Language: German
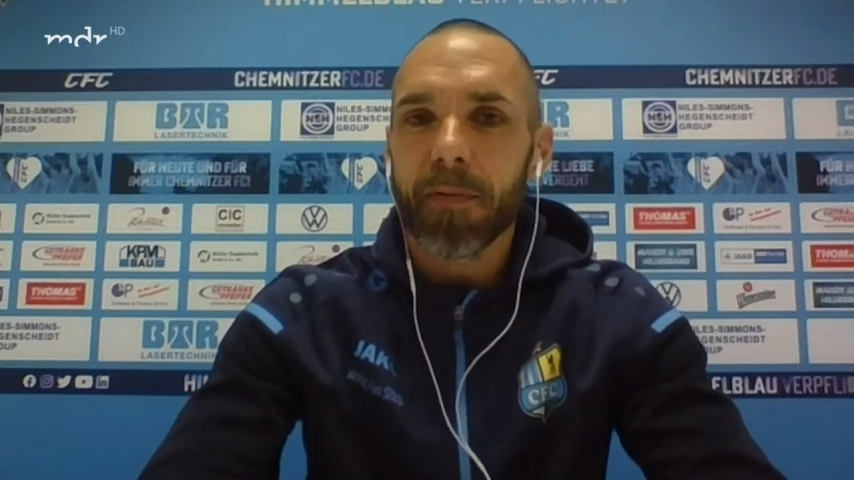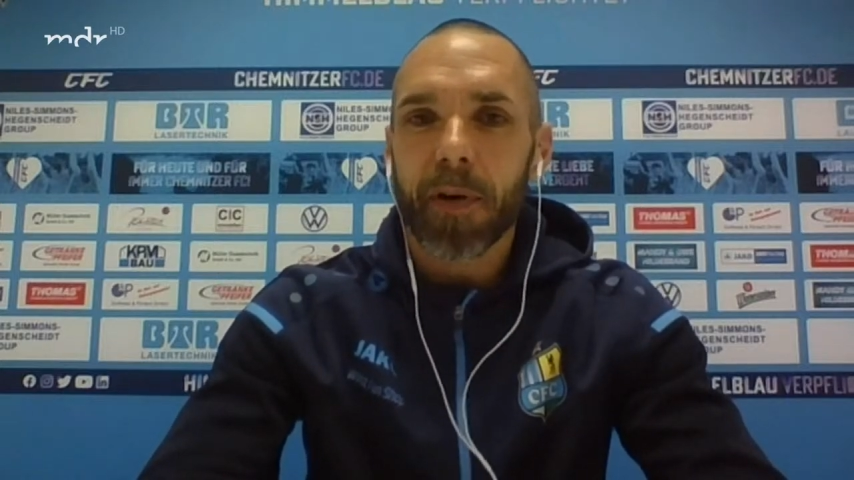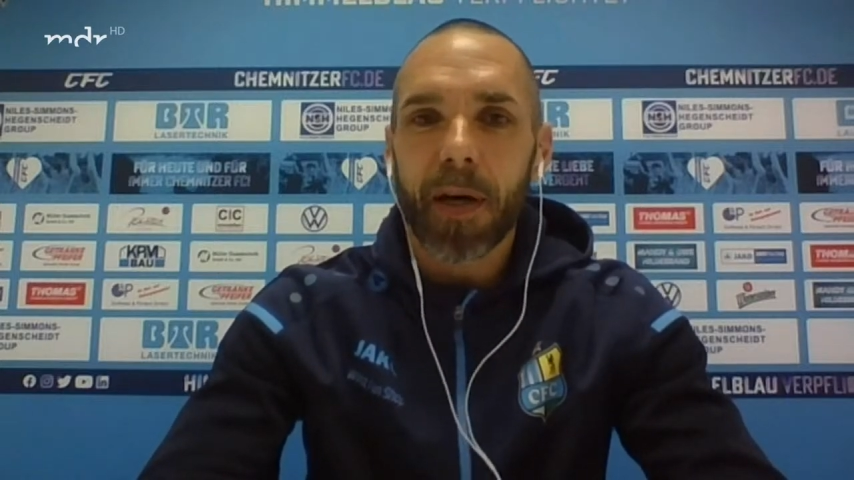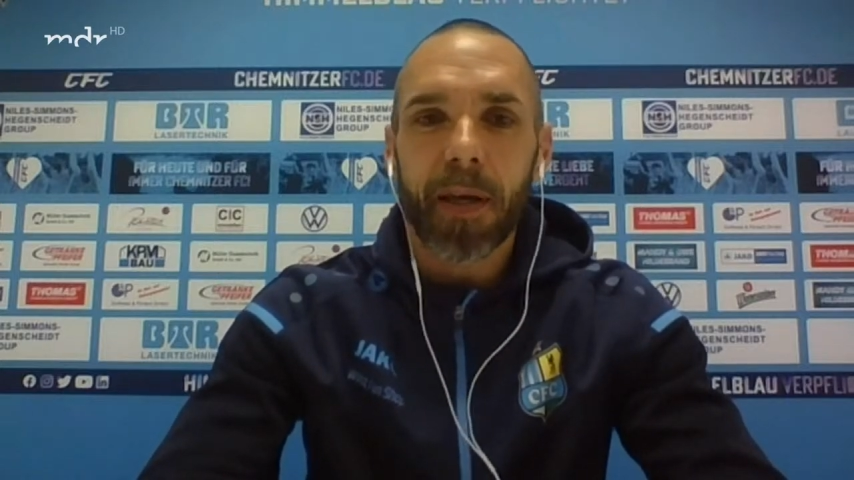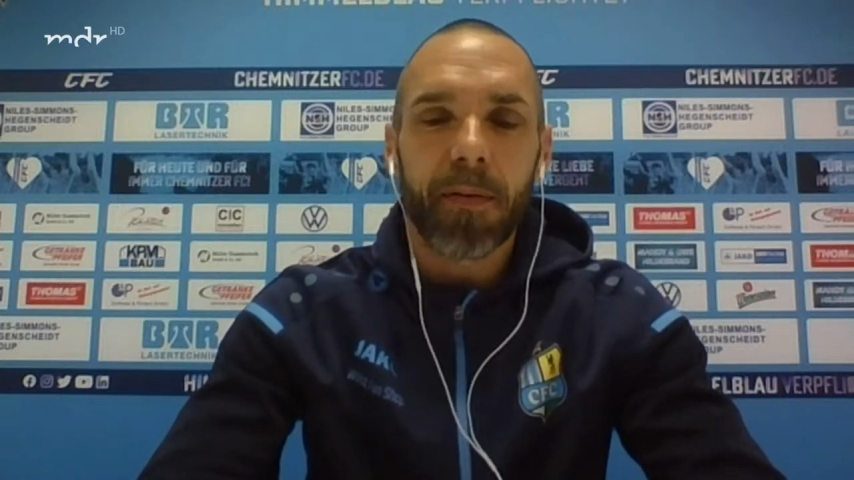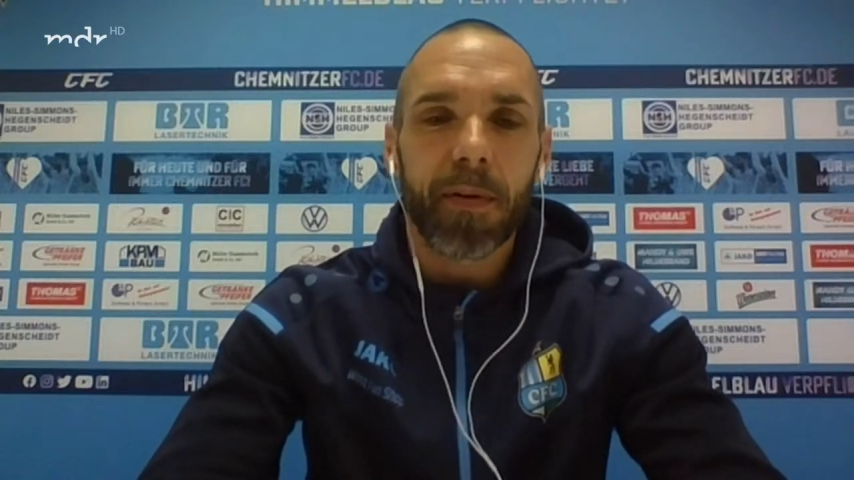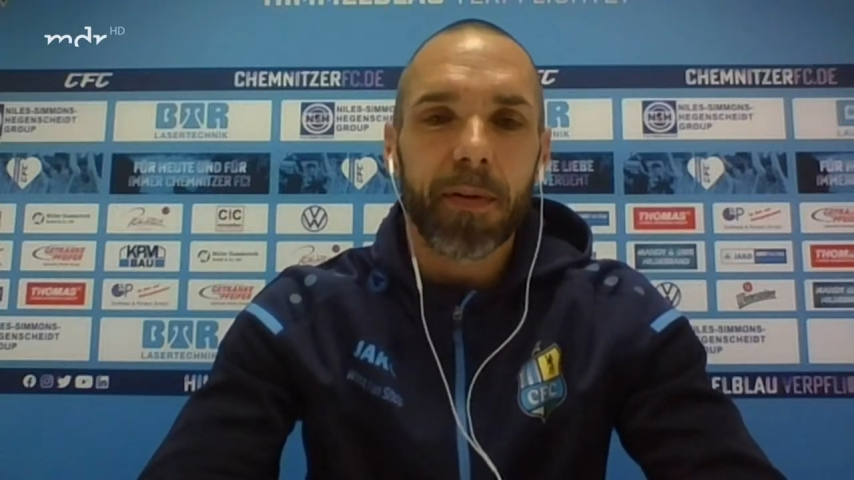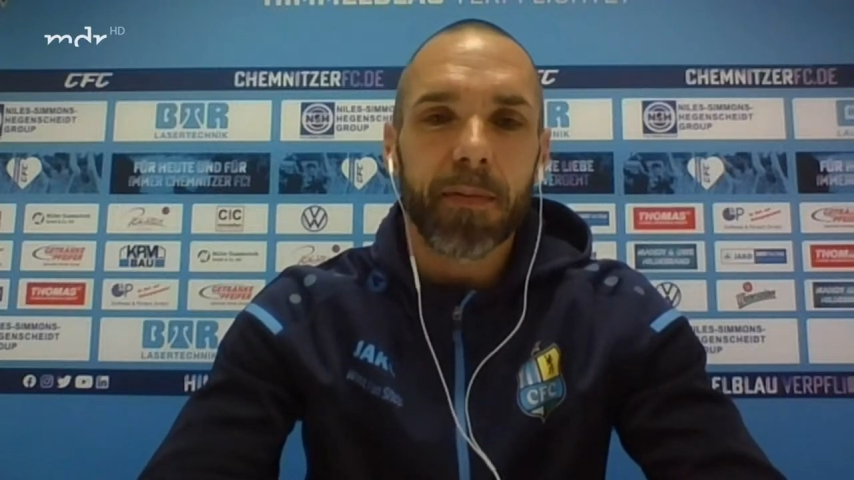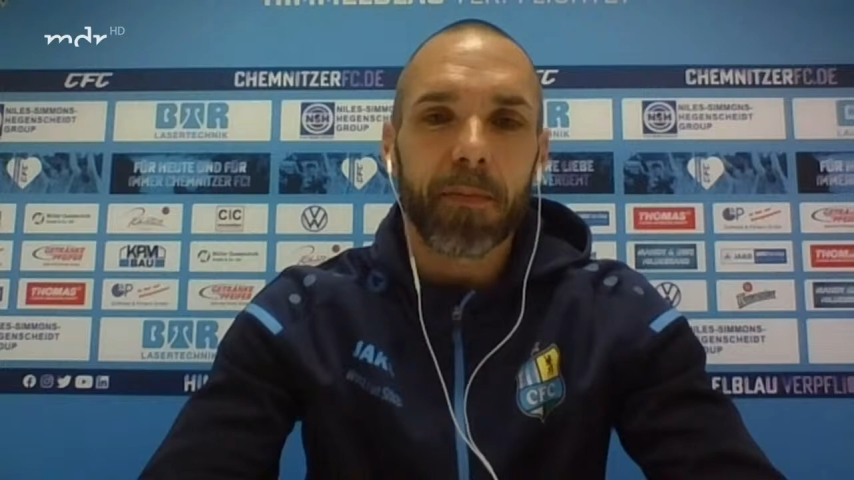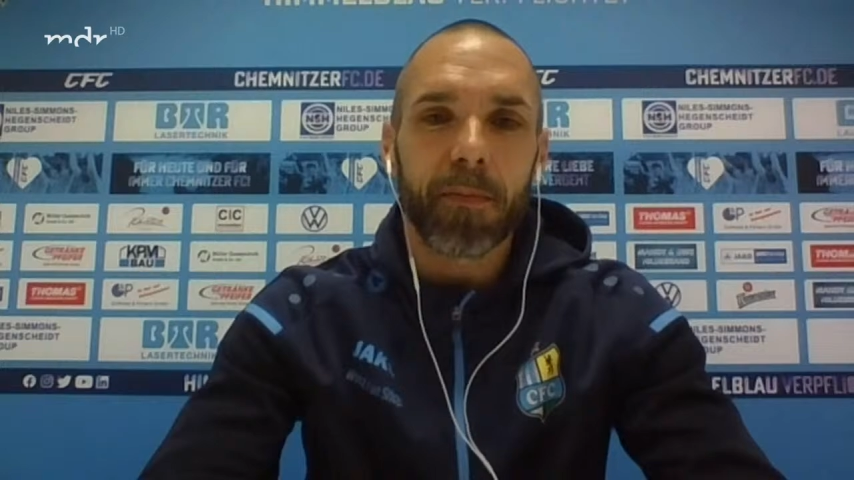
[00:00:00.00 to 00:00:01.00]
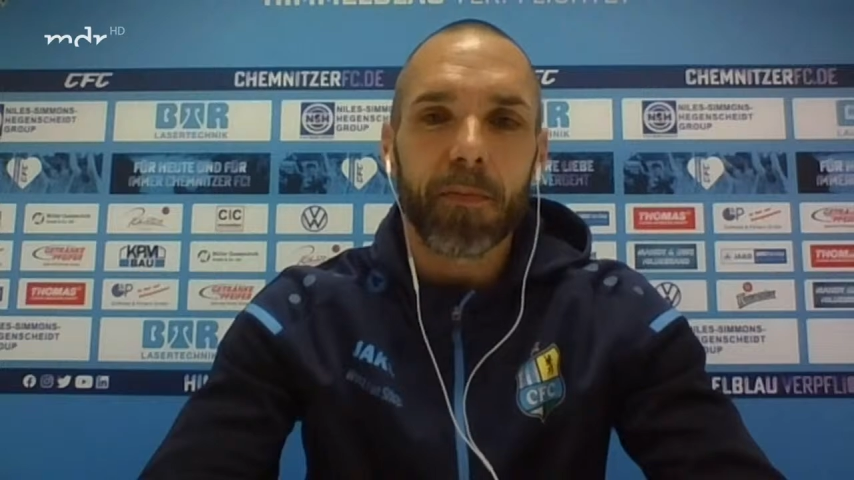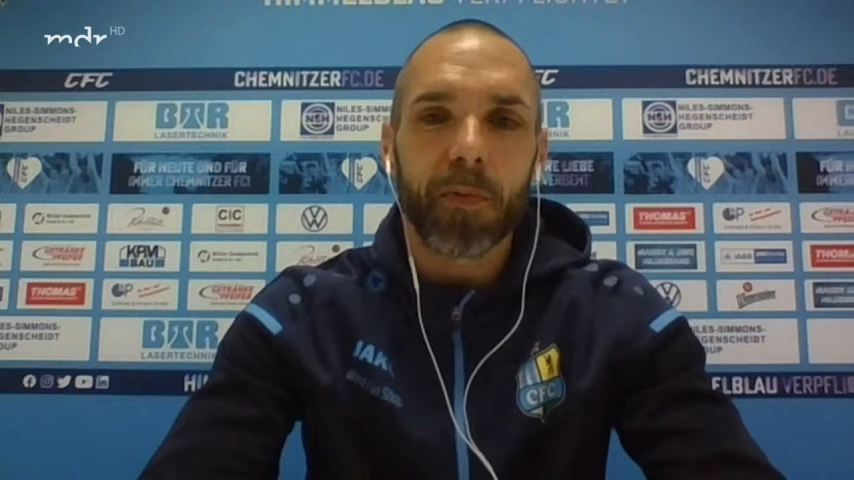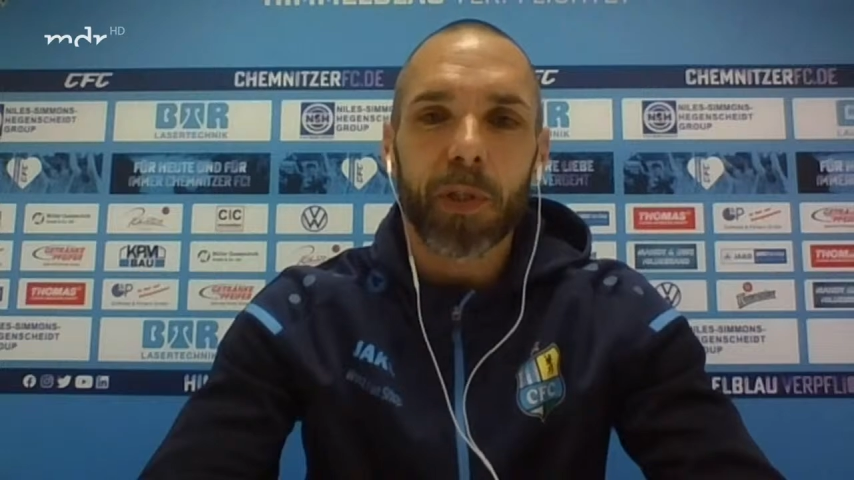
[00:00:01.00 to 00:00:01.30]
Der Verein ähm,